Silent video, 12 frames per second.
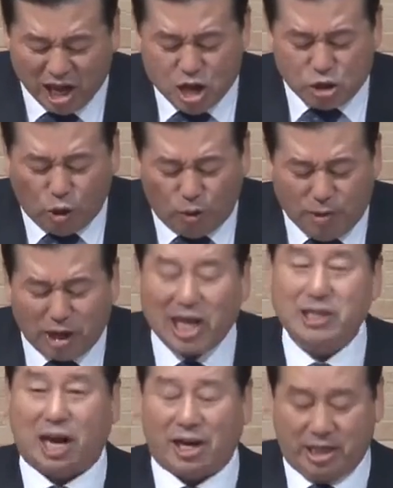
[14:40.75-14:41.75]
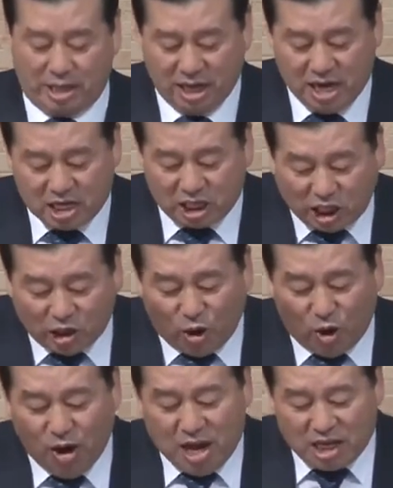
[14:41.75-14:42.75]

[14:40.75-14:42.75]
소명의 자리 그리고